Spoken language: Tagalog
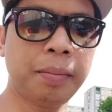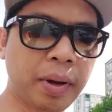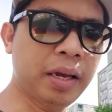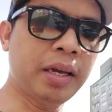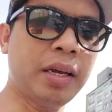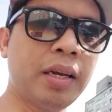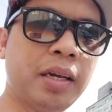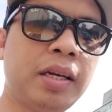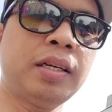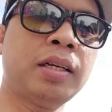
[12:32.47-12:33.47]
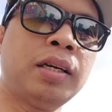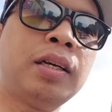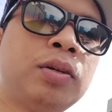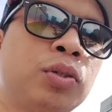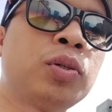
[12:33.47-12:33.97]
may
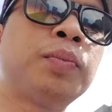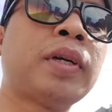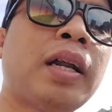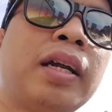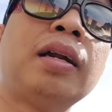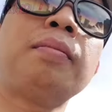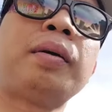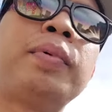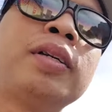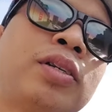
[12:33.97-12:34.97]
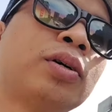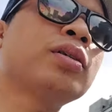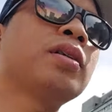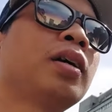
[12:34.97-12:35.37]
youtube channel may videos